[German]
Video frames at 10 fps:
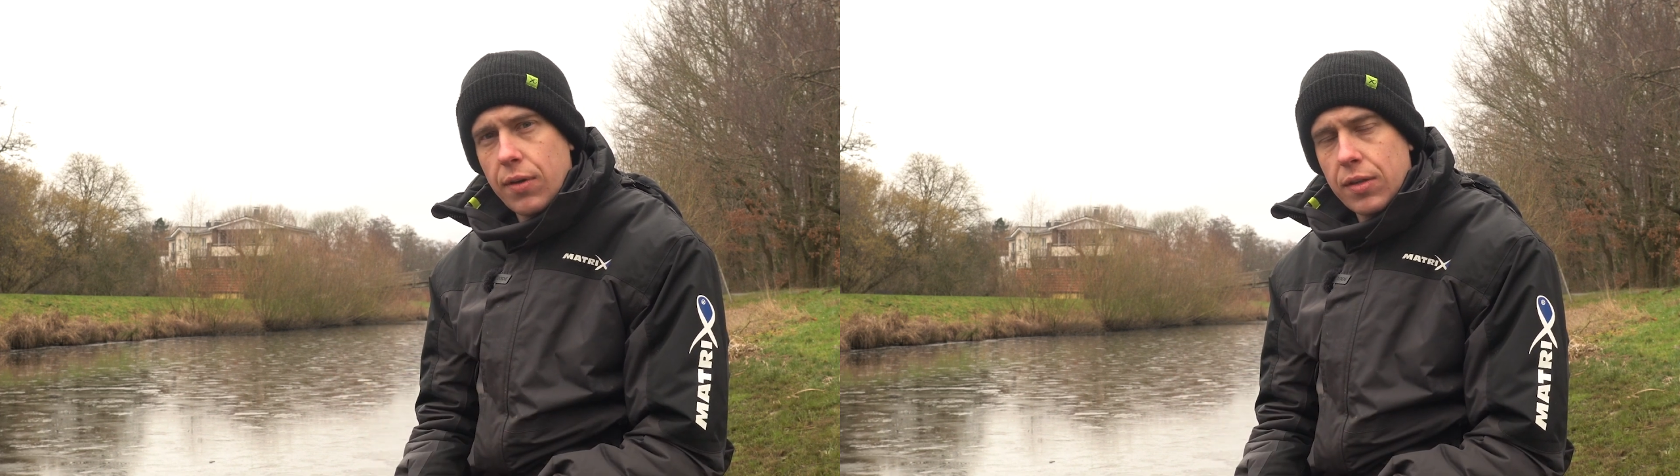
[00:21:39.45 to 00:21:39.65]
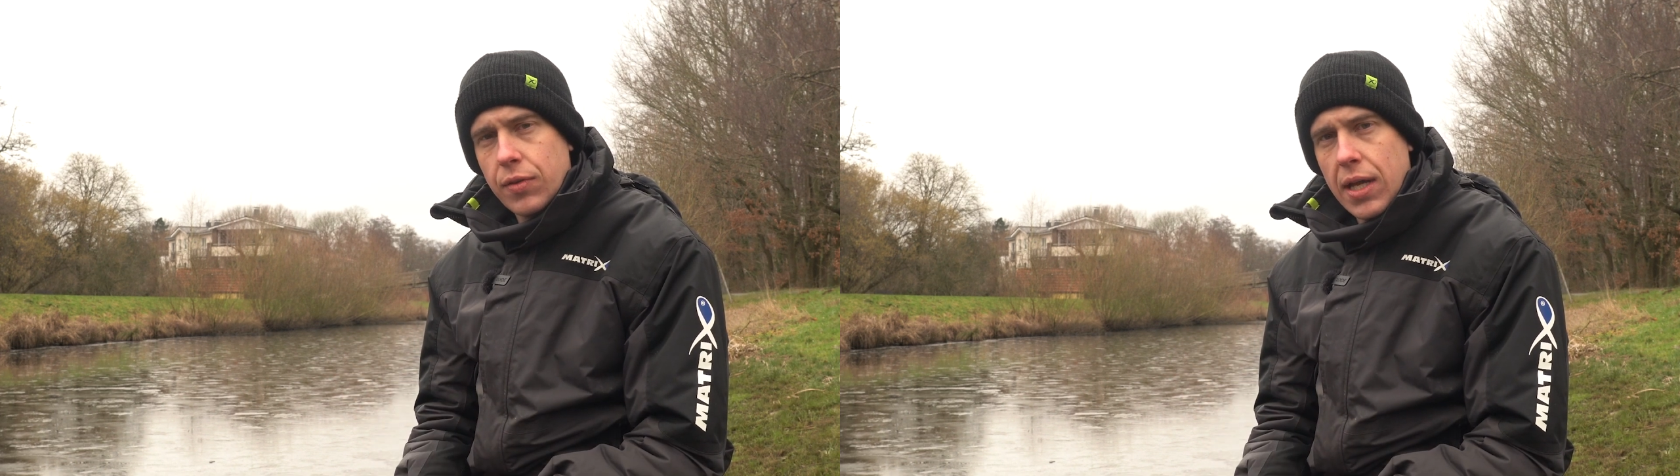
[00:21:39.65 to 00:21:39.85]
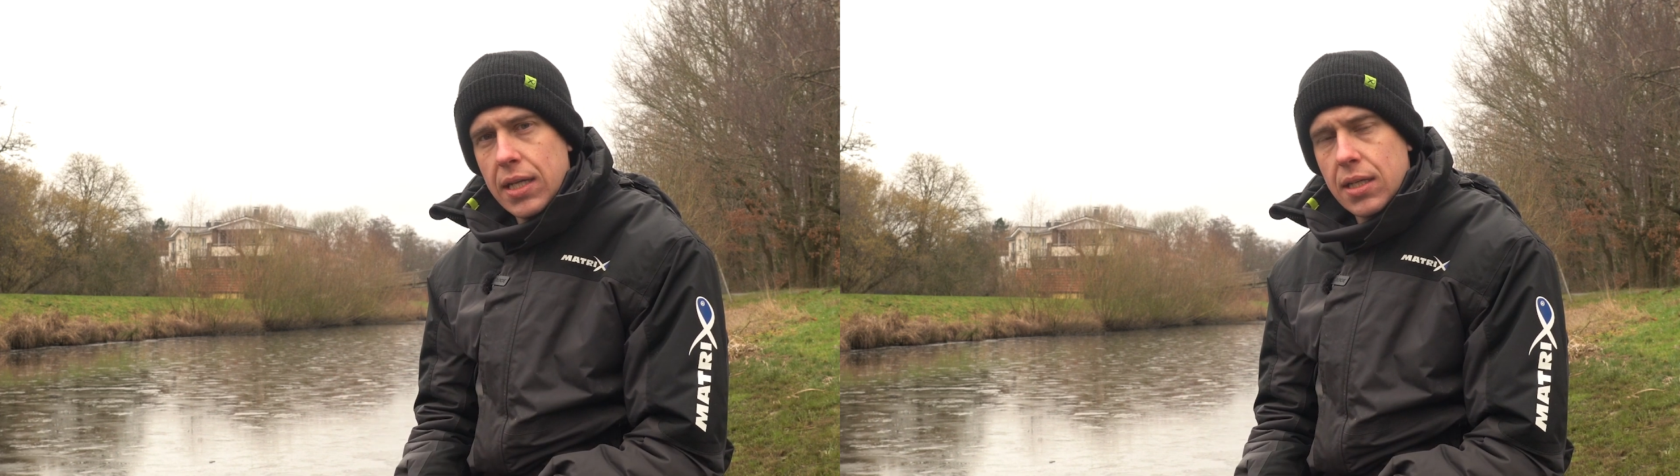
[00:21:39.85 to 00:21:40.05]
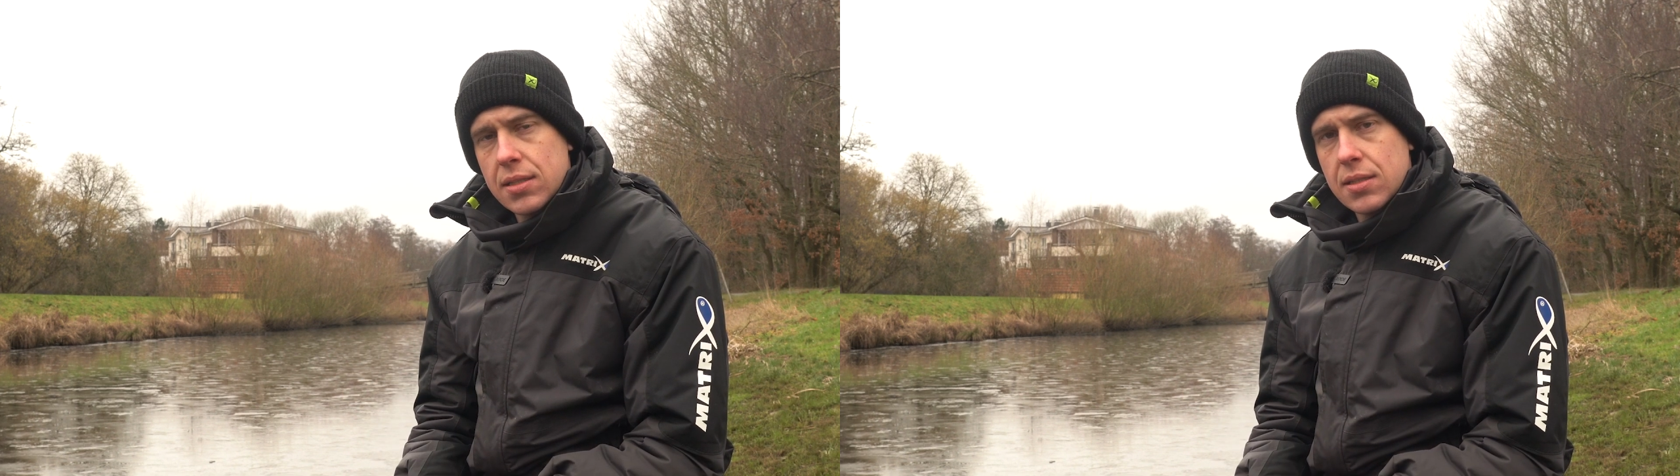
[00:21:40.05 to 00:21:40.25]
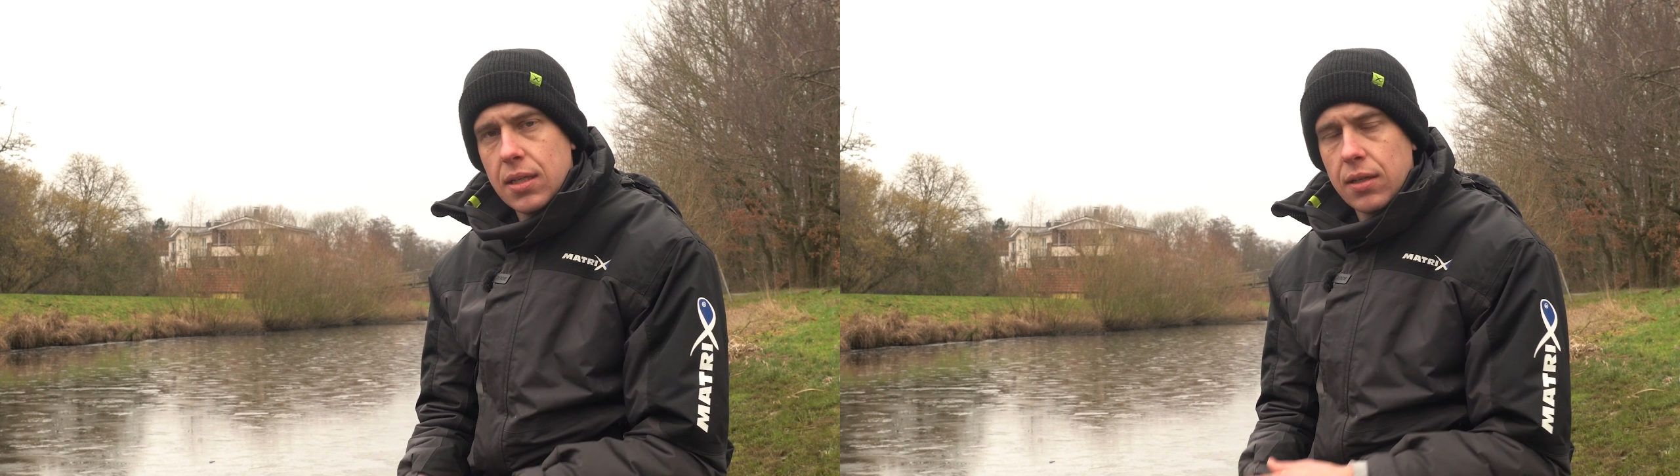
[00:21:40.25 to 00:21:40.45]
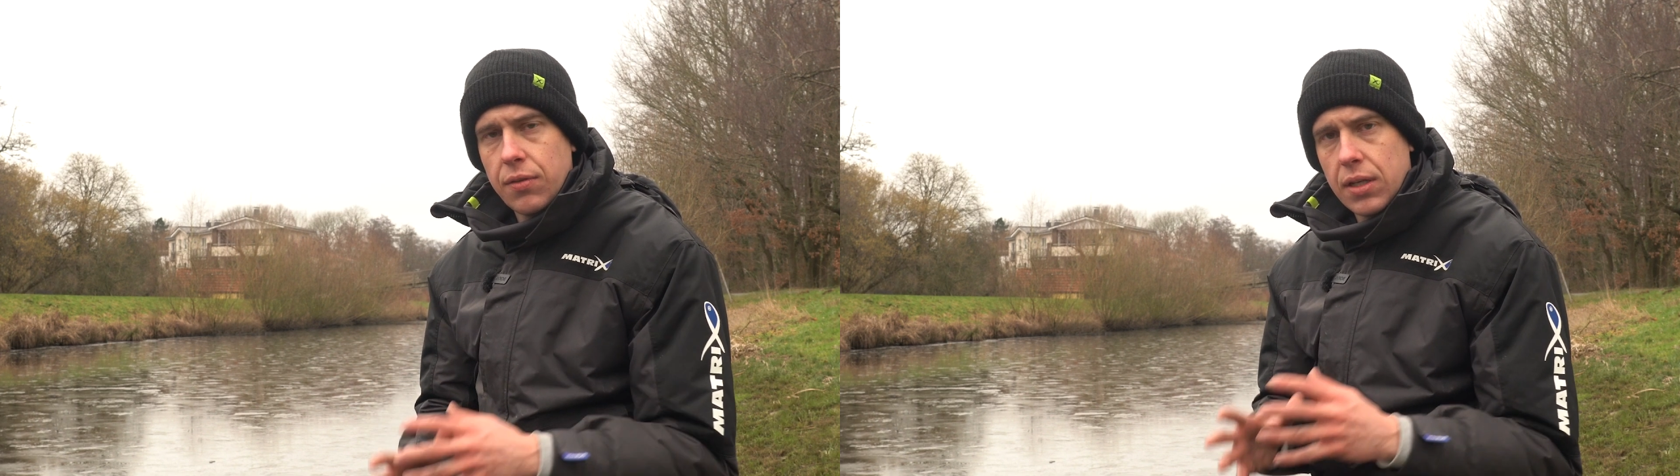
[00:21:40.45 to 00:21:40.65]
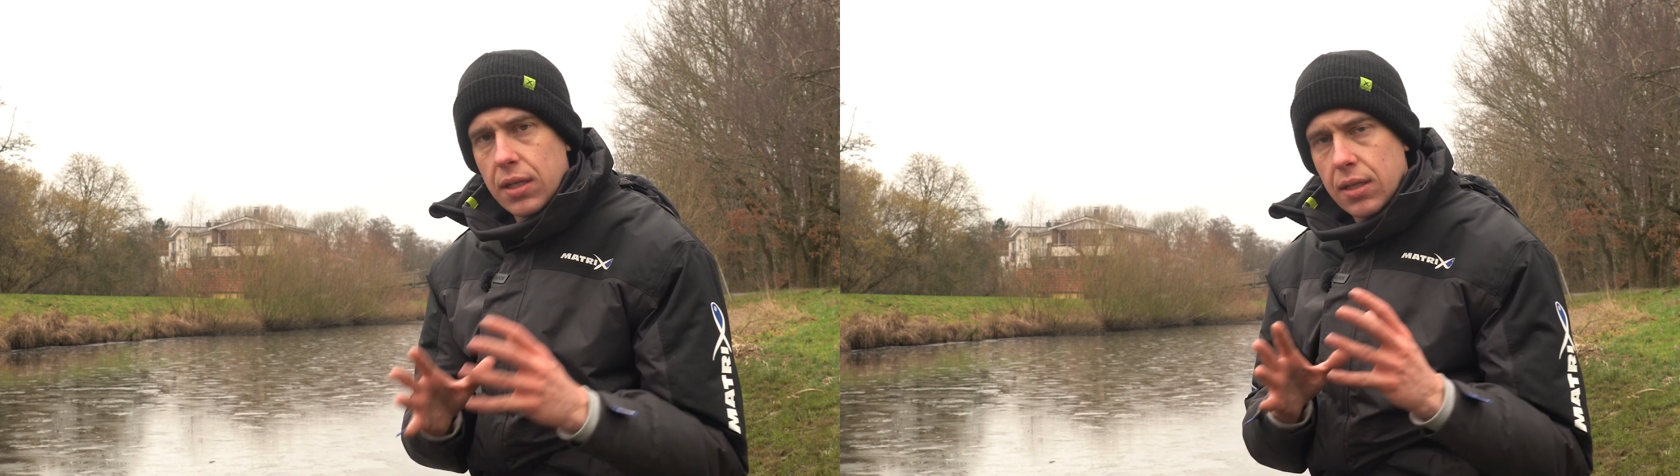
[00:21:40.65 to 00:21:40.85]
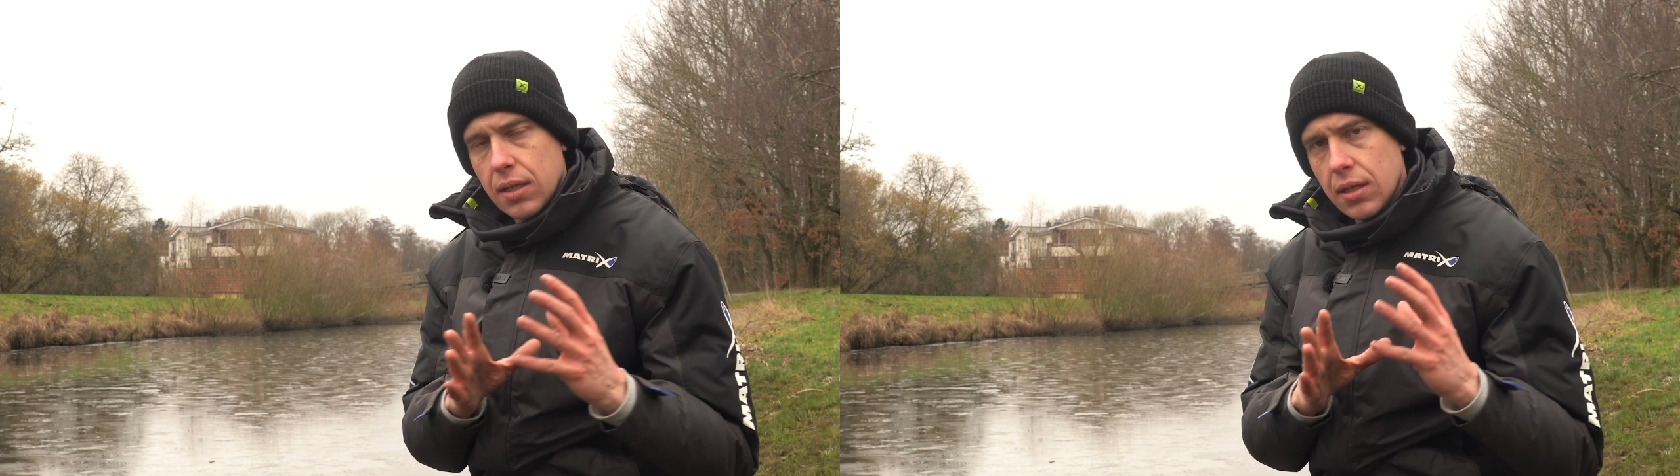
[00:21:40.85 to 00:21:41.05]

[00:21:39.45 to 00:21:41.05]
was verändert sich, wenn ich